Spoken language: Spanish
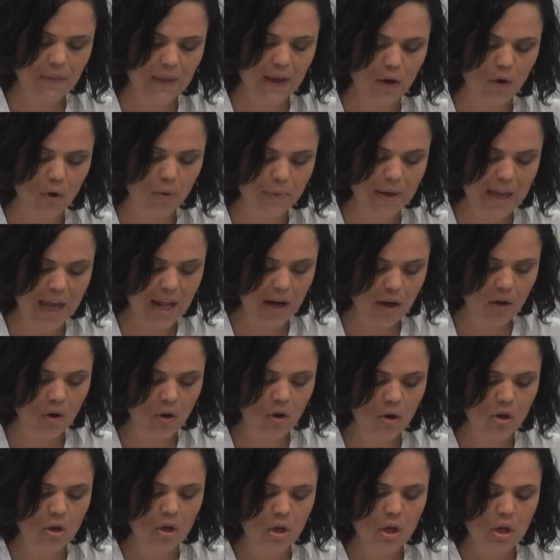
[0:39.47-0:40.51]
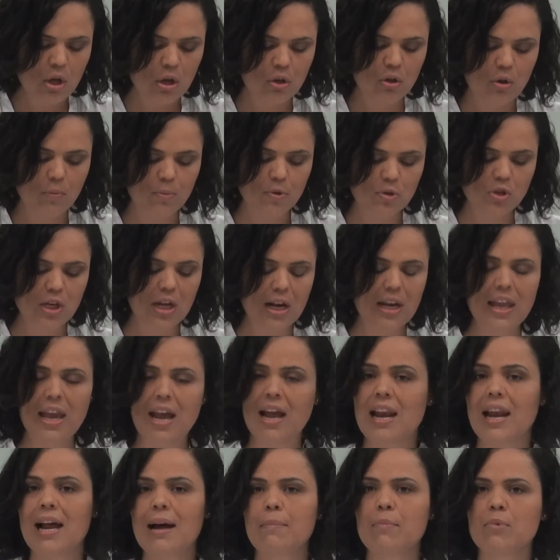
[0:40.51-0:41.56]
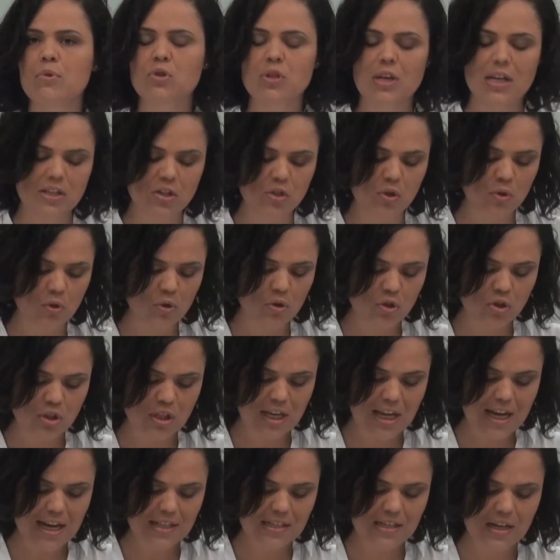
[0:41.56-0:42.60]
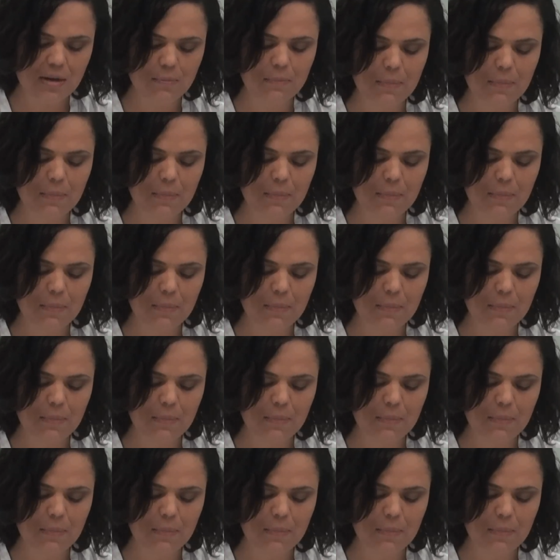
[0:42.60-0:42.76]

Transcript: de gobierno. Como señalamos hace unos días,